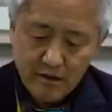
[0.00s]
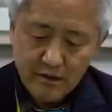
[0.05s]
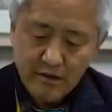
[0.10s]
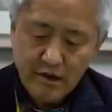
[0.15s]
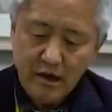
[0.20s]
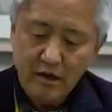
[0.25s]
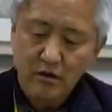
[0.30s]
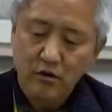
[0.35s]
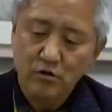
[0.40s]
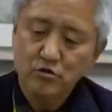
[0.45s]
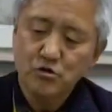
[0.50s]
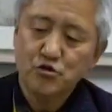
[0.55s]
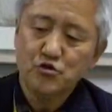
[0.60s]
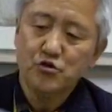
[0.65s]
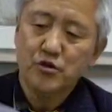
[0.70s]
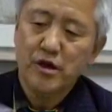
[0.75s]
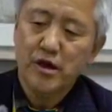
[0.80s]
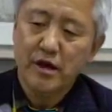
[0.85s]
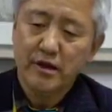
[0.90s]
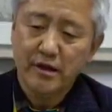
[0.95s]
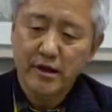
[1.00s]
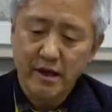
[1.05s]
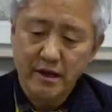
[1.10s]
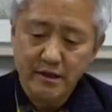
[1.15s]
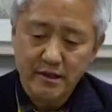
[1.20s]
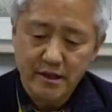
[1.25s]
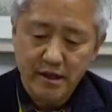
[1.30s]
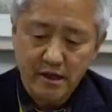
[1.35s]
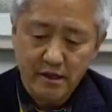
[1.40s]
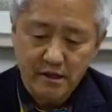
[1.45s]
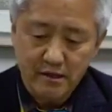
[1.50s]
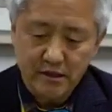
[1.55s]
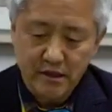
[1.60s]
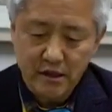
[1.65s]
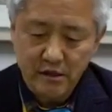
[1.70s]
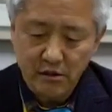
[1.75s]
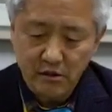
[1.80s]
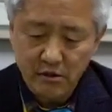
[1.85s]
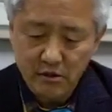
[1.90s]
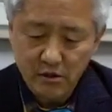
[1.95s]
네, 건축에 대한
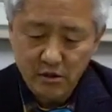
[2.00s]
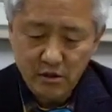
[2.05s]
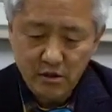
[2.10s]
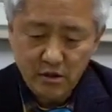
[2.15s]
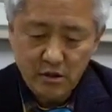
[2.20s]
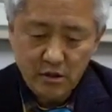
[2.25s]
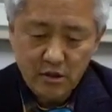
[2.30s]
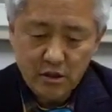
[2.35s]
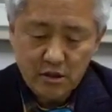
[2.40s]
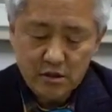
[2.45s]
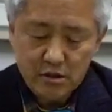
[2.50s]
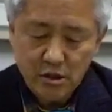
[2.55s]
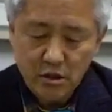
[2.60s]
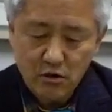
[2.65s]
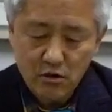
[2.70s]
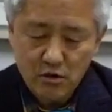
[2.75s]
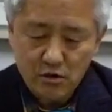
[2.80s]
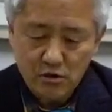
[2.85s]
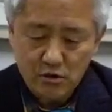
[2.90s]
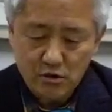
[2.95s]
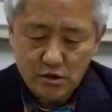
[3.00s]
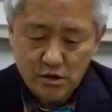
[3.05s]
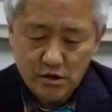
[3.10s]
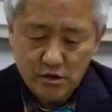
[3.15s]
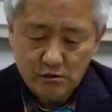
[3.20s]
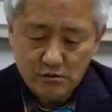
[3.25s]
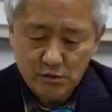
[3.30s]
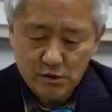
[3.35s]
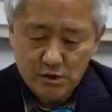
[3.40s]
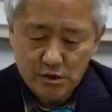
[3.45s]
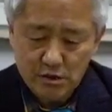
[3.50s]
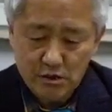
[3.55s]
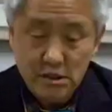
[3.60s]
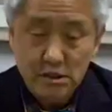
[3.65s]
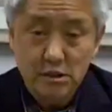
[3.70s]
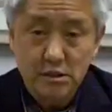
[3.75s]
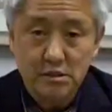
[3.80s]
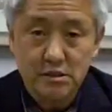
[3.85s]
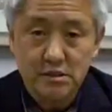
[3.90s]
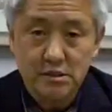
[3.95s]
이야기인데요. 서울경제신문
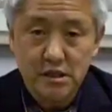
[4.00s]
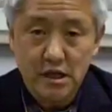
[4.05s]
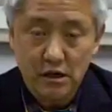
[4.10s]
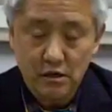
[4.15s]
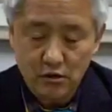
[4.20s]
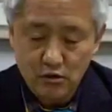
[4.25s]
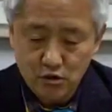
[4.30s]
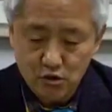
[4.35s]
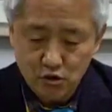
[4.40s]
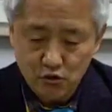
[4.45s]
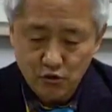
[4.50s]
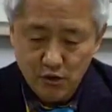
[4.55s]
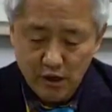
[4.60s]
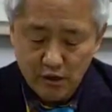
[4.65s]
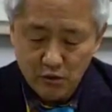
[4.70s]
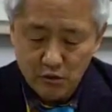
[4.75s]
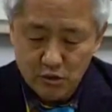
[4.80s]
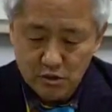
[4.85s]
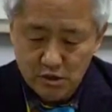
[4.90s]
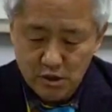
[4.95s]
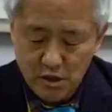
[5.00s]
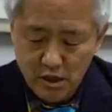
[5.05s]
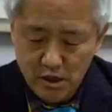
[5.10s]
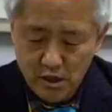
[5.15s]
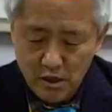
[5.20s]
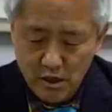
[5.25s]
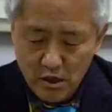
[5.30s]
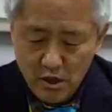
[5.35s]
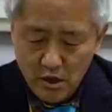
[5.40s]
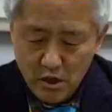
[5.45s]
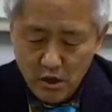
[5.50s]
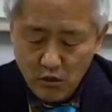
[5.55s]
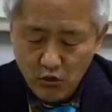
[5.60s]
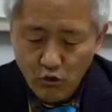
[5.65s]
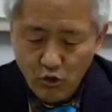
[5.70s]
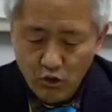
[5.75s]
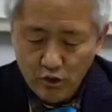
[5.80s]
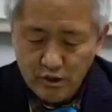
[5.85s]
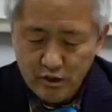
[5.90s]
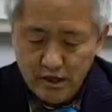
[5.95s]
시리즈 기사 건축과 도시
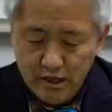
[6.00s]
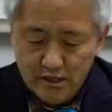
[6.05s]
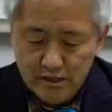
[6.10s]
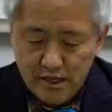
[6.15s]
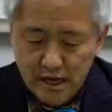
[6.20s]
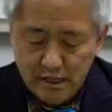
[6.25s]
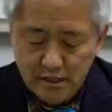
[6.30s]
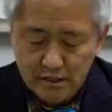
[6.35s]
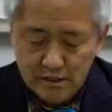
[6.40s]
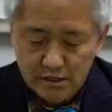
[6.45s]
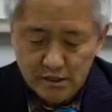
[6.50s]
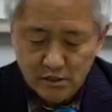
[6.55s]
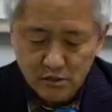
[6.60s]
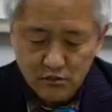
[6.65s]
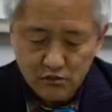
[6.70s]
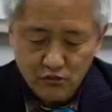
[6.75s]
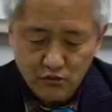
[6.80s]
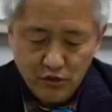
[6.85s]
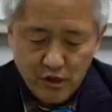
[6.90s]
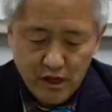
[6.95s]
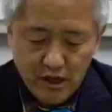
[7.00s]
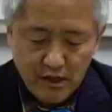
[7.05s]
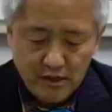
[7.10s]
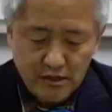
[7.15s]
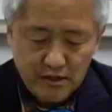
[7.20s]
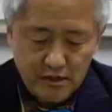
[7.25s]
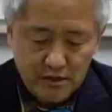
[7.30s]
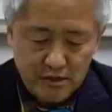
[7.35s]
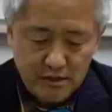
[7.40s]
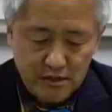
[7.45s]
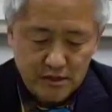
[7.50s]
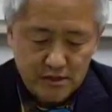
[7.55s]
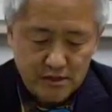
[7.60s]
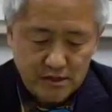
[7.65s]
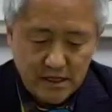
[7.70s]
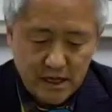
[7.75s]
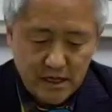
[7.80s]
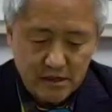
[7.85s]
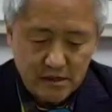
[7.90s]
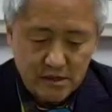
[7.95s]
권위의 상징 국회에 층층이
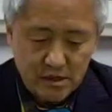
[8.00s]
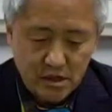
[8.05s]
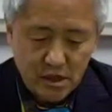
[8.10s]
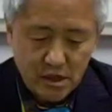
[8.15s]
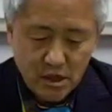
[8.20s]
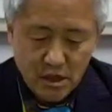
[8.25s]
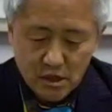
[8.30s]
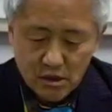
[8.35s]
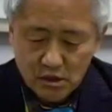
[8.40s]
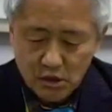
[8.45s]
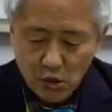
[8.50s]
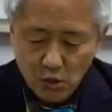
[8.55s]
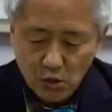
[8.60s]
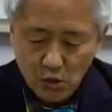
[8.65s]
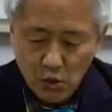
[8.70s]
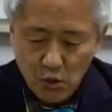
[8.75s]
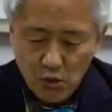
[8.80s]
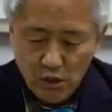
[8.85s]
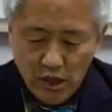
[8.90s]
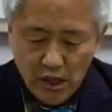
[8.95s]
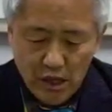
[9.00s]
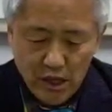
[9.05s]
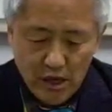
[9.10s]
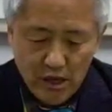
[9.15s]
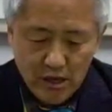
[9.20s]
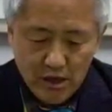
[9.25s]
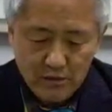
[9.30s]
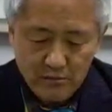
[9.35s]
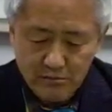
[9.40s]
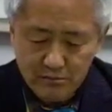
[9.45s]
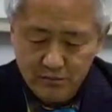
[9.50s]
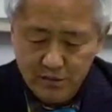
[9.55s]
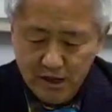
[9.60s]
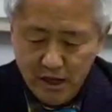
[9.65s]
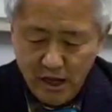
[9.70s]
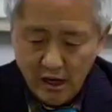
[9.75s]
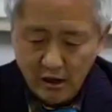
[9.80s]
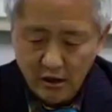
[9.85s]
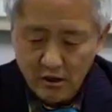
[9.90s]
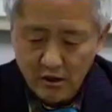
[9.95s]
쌓인 소통의
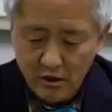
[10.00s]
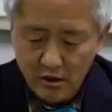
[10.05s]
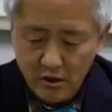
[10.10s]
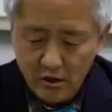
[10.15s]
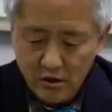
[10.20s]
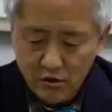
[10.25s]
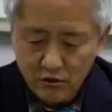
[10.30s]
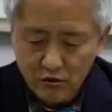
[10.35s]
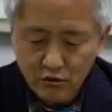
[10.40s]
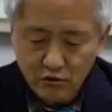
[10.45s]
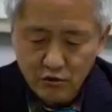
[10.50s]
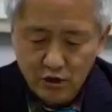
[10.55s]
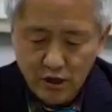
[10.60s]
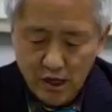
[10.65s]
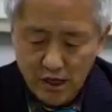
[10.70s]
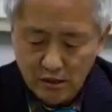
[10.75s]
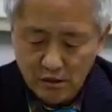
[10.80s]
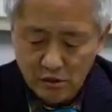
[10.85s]
미학 국회